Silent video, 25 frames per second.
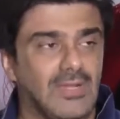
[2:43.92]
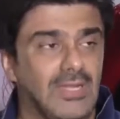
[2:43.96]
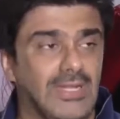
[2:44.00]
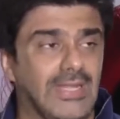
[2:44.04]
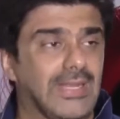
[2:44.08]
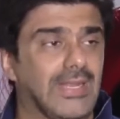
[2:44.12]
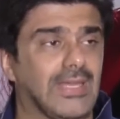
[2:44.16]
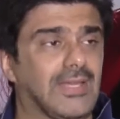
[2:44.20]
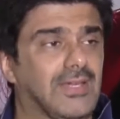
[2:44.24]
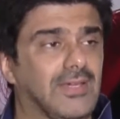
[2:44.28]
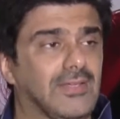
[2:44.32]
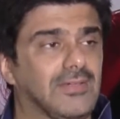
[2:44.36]

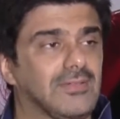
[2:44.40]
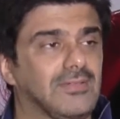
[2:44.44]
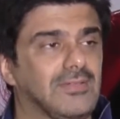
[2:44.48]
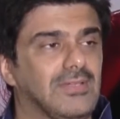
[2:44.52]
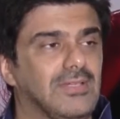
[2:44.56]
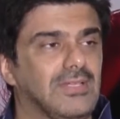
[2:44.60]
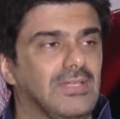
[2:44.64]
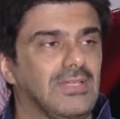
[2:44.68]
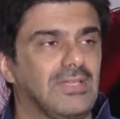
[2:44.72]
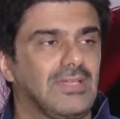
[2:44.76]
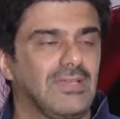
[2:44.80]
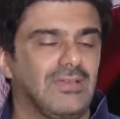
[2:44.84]
डायरेक्ट
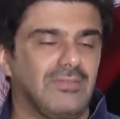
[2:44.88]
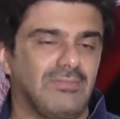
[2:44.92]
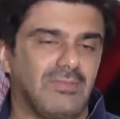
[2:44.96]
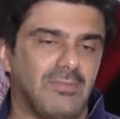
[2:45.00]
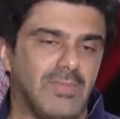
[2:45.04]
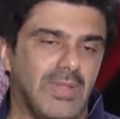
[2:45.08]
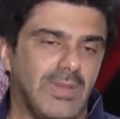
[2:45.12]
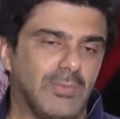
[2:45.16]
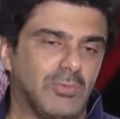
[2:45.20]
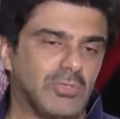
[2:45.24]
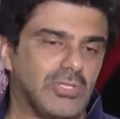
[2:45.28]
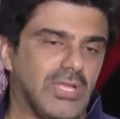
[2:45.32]
कर
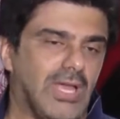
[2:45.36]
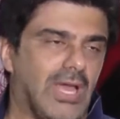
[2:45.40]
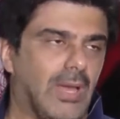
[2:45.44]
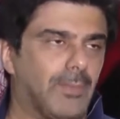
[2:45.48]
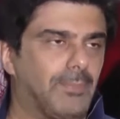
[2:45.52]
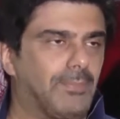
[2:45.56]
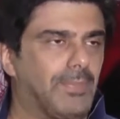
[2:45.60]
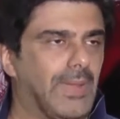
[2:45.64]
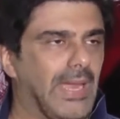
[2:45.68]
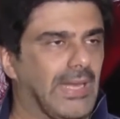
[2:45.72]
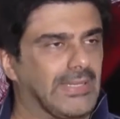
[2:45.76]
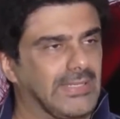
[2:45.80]
मैंने पूछा आप
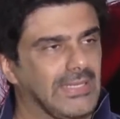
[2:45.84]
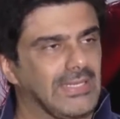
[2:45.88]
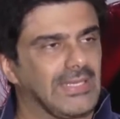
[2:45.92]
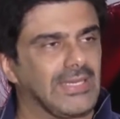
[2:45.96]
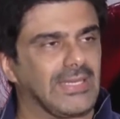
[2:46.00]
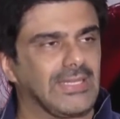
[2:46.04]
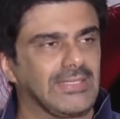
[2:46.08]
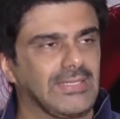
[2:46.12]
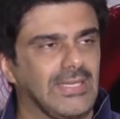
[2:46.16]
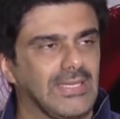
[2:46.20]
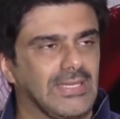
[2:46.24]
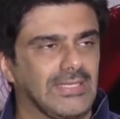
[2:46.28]
एक्टिंग
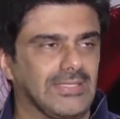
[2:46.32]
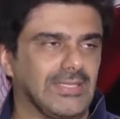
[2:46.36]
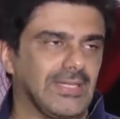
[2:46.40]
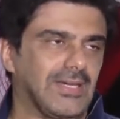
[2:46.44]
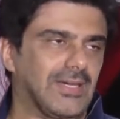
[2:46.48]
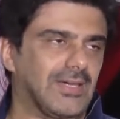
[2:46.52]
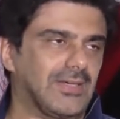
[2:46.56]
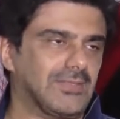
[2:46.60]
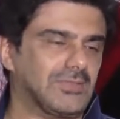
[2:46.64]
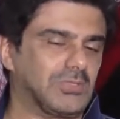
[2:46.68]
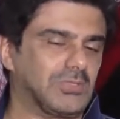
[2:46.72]
करेंगे कहते हाँ